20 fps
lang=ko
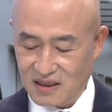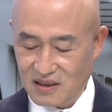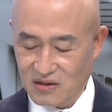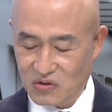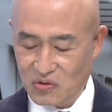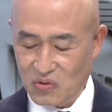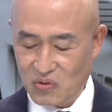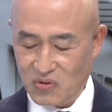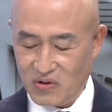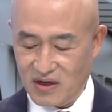
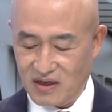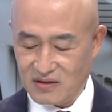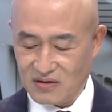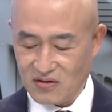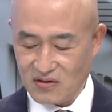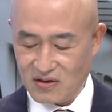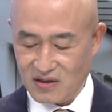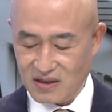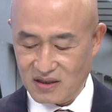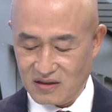
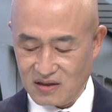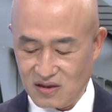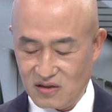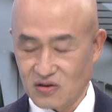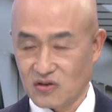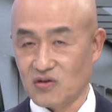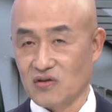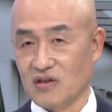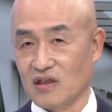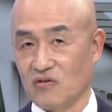인도에서의
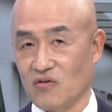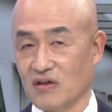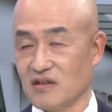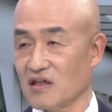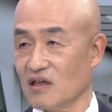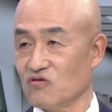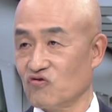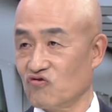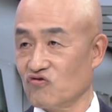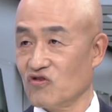실적이
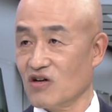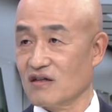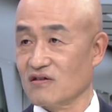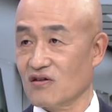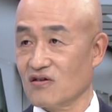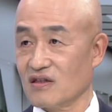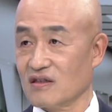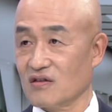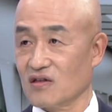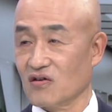굉장히 중요할
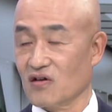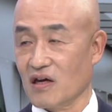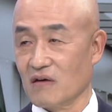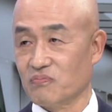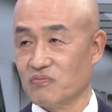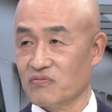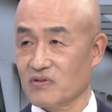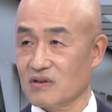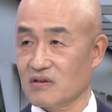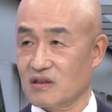것 같아요.
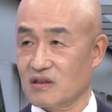애플이